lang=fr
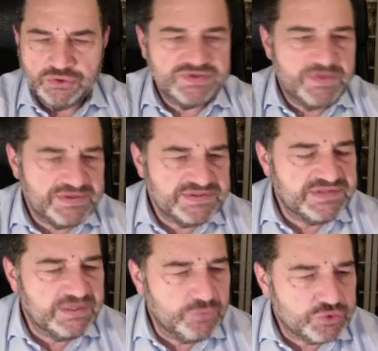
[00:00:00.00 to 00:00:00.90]
Je ne sais pas
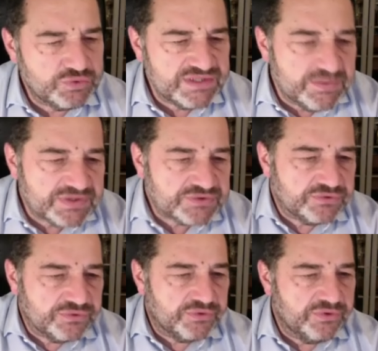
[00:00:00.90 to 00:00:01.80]
si c'est le mieux choisi,
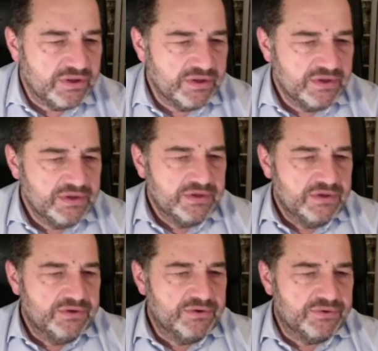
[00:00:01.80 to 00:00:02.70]
parce que
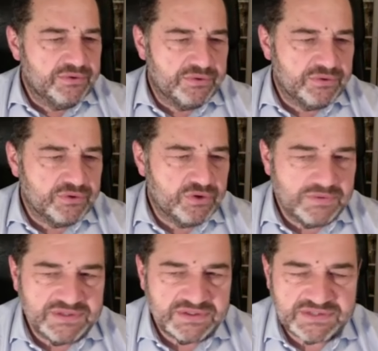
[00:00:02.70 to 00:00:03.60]
euh,
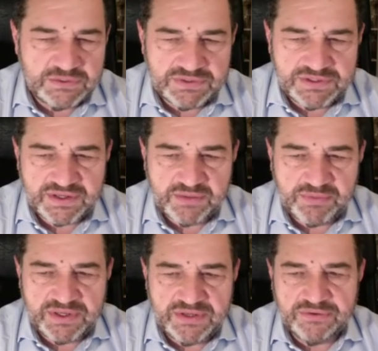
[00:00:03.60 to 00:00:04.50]
comment dire, c'est loin d'être
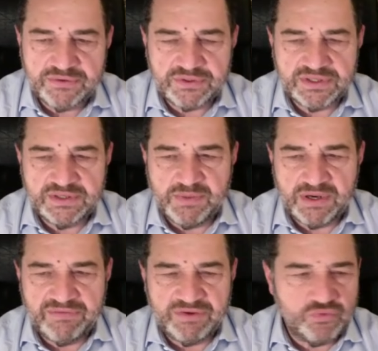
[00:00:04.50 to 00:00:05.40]
un pays qui
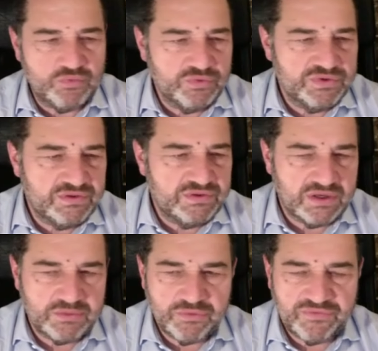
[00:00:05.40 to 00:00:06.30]
parle avec tout le monde. Il
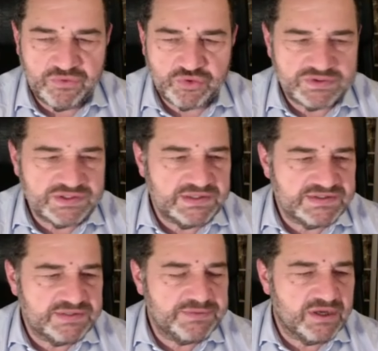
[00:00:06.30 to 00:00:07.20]
aurait mieux valu choisir
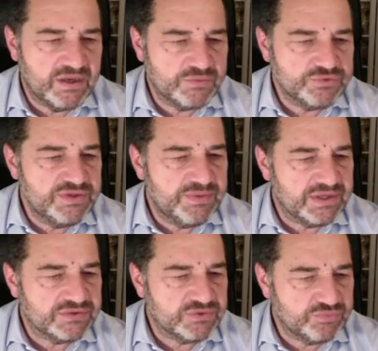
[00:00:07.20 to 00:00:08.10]
les Émirats Arabes Unis,
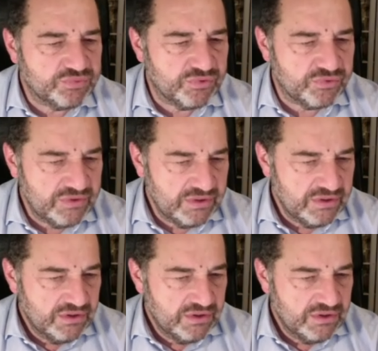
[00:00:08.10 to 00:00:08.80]
par exemple, pour mm.